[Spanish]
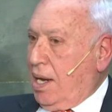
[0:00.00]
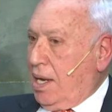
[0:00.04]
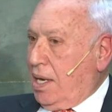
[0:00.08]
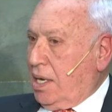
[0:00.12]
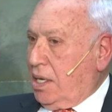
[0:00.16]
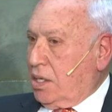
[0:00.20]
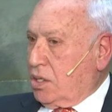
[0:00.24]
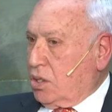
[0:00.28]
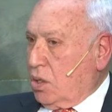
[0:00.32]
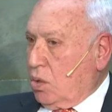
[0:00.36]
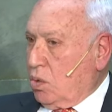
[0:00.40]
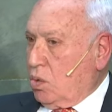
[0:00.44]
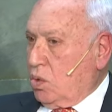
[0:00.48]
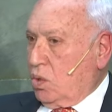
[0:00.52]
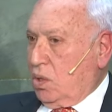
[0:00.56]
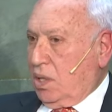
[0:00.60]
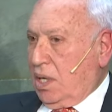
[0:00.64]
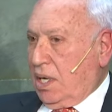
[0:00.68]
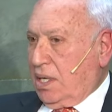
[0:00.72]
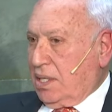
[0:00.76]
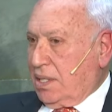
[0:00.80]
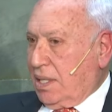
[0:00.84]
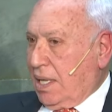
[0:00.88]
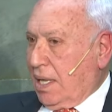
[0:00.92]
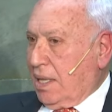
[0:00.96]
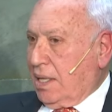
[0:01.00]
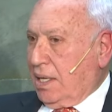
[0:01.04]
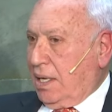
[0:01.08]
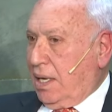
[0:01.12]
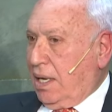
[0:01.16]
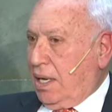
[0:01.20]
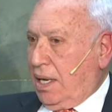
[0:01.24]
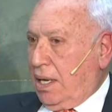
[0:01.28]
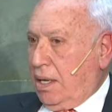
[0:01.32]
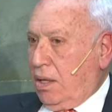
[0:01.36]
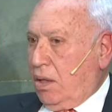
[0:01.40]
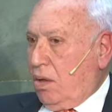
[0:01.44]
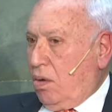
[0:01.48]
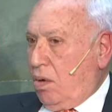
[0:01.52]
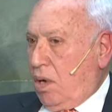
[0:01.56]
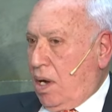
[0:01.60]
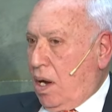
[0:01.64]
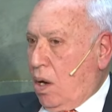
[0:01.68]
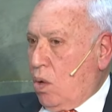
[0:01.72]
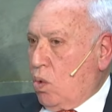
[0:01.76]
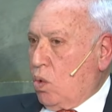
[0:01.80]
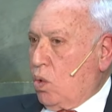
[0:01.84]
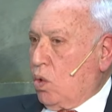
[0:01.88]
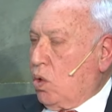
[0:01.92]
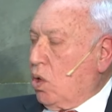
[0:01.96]
y segunda, está dirigido
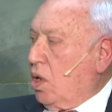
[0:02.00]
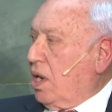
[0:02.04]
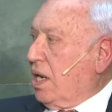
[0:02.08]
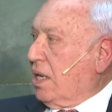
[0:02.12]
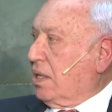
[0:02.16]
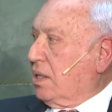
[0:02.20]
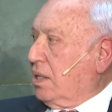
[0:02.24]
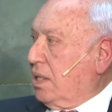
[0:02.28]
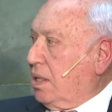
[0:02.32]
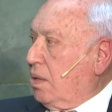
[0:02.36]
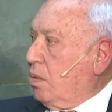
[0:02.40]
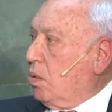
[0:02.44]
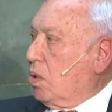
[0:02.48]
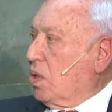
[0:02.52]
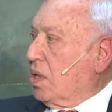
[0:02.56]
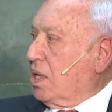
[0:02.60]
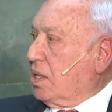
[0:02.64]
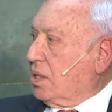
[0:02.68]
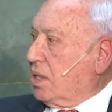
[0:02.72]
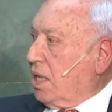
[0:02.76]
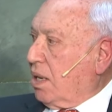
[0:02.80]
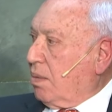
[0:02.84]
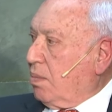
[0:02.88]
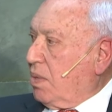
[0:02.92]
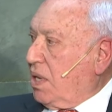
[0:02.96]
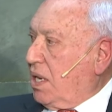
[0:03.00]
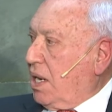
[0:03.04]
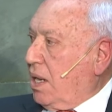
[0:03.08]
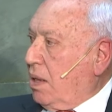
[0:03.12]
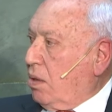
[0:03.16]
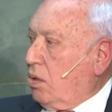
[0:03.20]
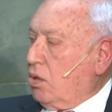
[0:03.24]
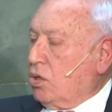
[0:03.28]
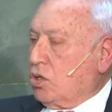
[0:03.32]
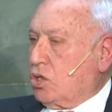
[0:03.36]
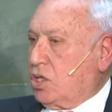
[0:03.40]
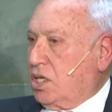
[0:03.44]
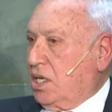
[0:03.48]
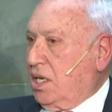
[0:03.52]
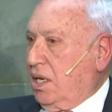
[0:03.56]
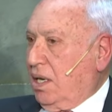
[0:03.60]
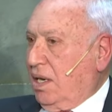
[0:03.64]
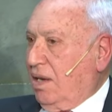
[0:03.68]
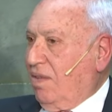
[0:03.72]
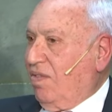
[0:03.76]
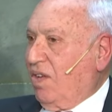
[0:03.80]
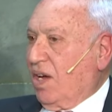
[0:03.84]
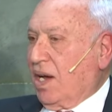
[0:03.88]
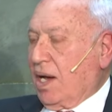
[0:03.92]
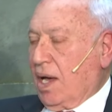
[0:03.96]
a un colectivo determinado
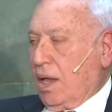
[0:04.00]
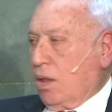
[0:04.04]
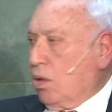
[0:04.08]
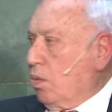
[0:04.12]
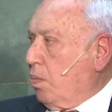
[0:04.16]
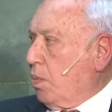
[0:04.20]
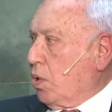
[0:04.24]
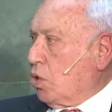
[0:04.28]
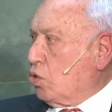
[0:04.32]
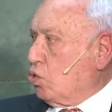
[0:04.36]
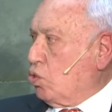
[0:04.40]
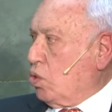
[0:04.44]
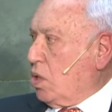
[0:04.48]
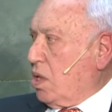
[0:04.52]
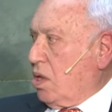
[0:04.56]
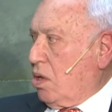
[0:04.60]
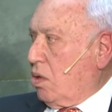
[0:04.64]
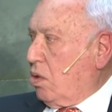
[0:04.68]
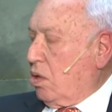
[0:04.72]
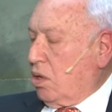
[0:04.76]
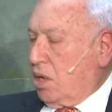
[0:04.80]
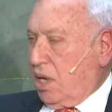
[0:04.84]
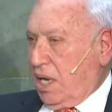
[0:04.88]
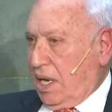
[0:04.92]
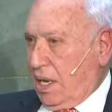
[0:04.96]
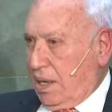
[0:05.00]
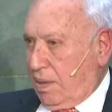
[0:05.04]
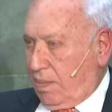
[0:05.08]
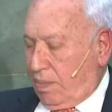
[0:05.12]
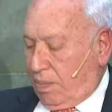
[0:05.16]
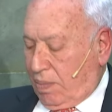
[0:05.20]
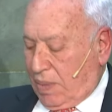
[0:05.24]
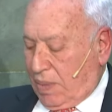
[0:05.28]
significado por su ideología.